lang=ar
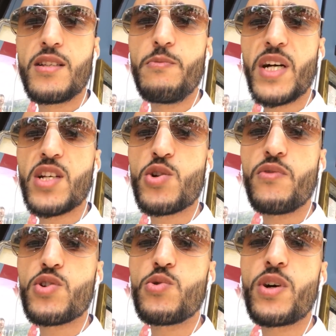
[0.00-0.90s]
تما
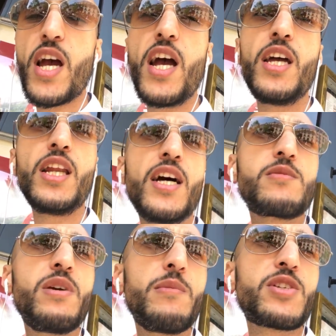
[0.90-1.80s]
كتشوف شنو كاين
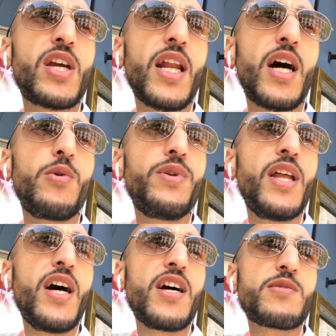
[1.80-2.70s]
الاثمنه باش كيلقاو
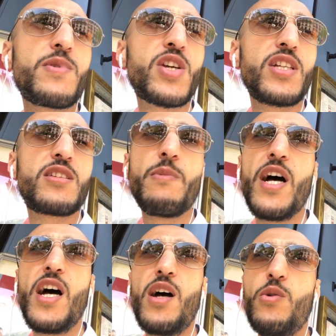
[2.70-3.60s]
الناس باش
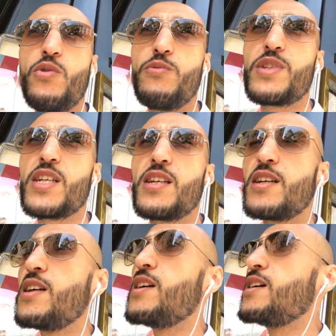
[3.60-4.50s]
كيتباع فهمتي
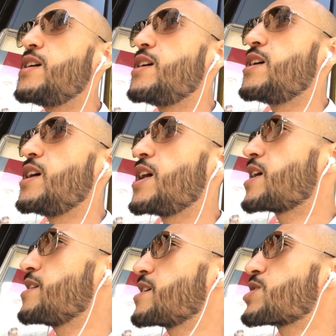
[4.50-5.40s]
الا
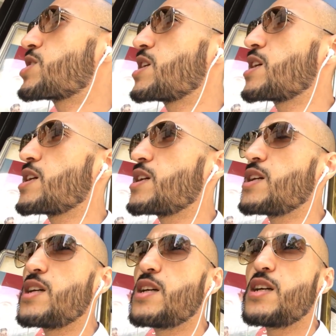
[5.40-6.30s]
كان داكشي
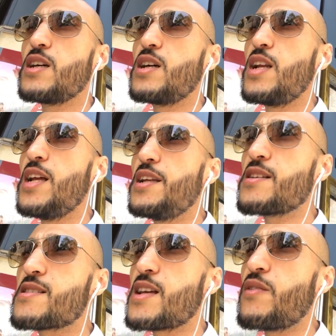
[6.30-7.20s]
آه، لان
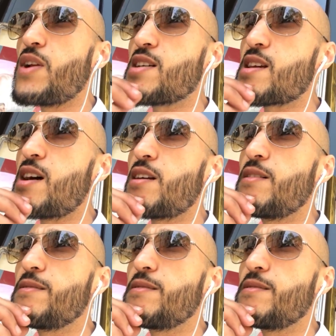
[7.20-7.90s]
خص تعرف الاسعار